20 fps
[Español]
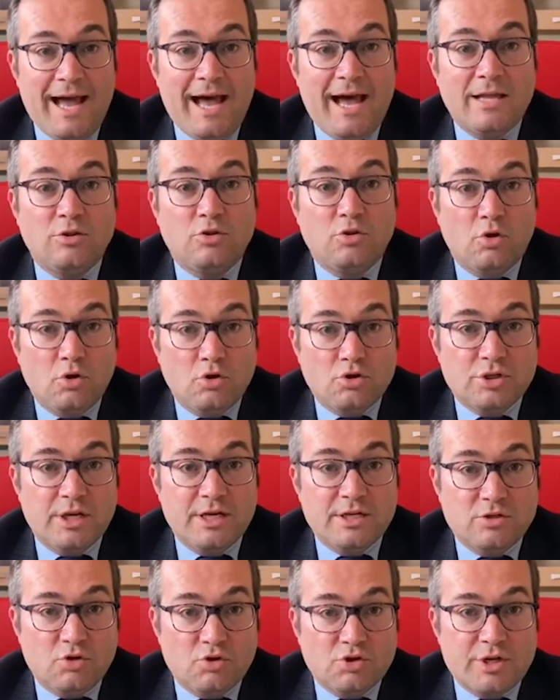a
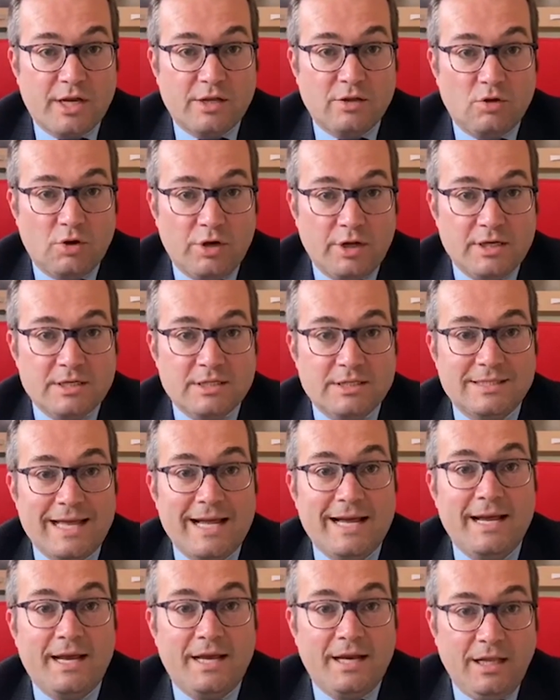todos estos sectores
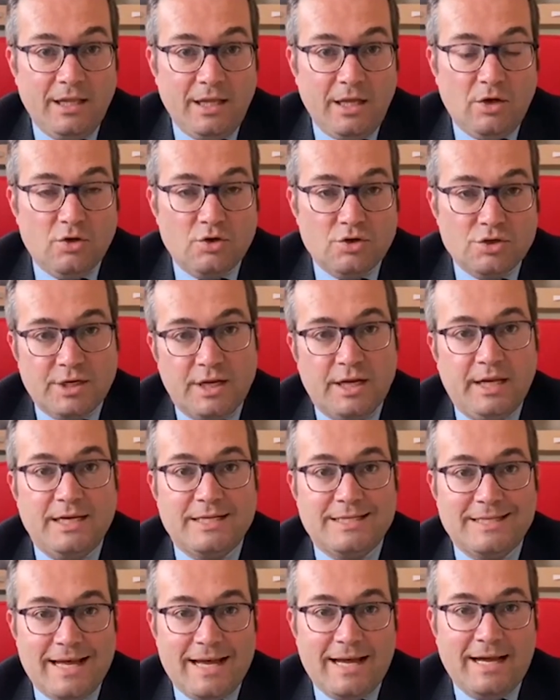tan críticos en
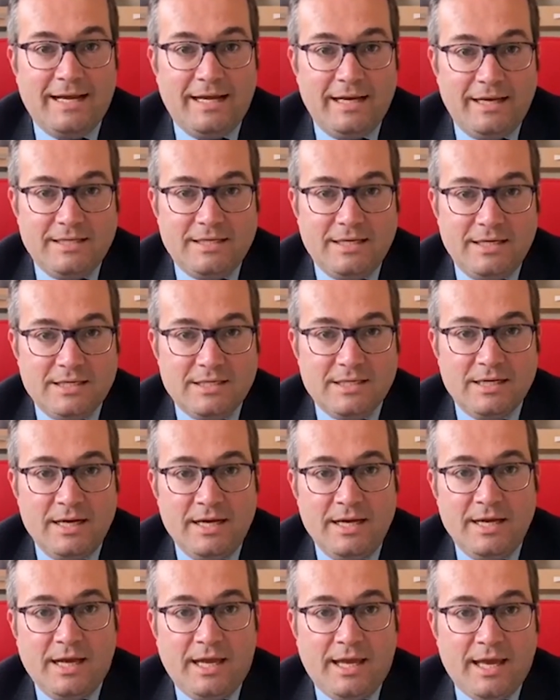esta crisis
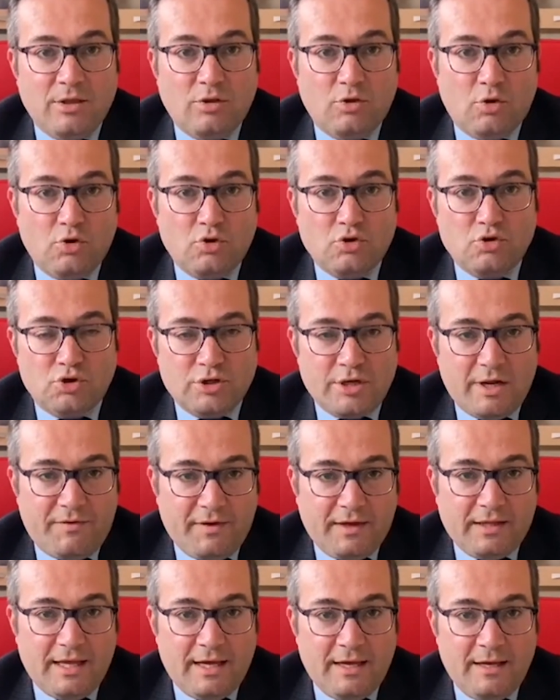que a todos nos
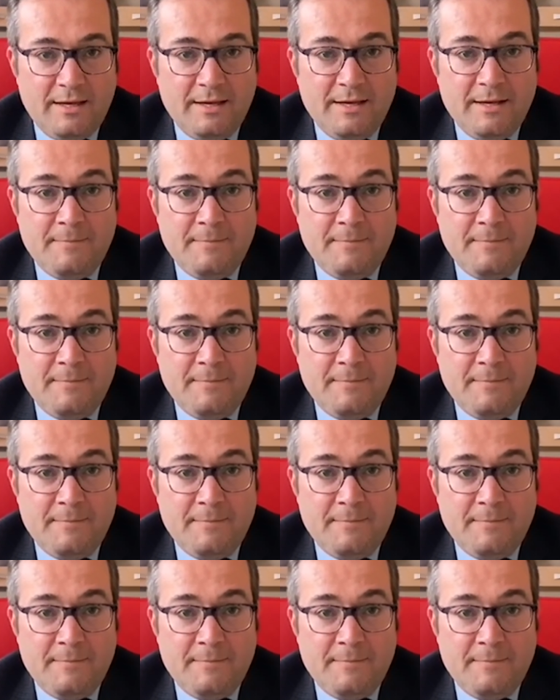afecta.